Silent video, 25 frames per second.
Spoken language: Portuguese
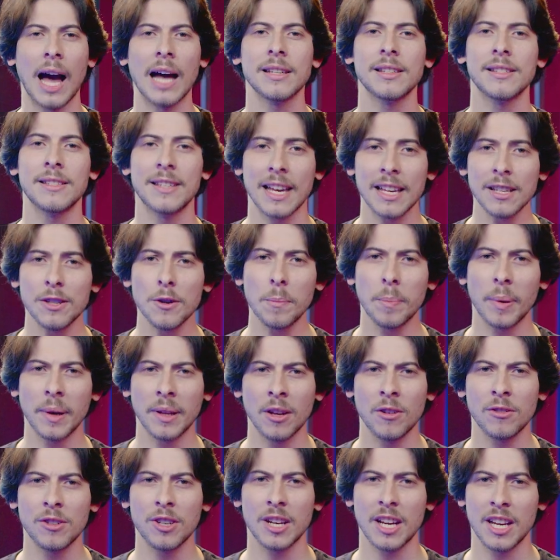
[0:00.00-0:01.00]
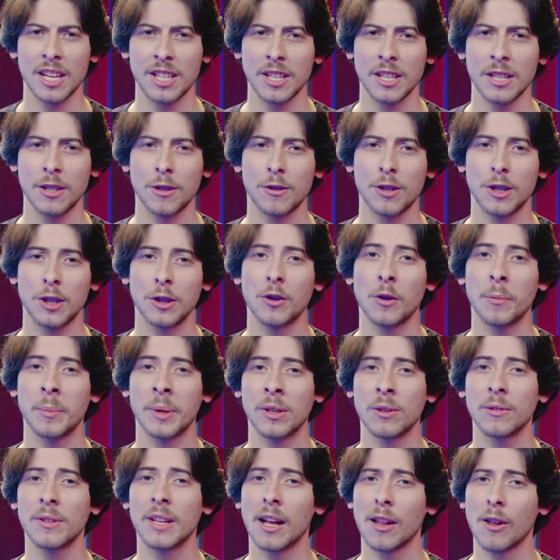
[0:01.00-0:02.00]
Acesse o painel de registro de
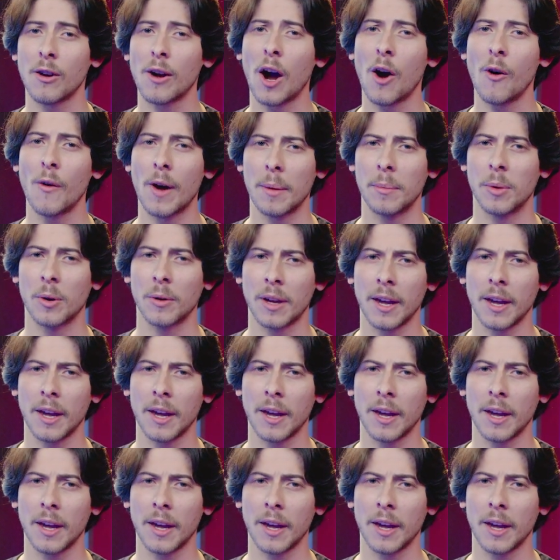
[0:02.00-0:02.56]
domínio da local web,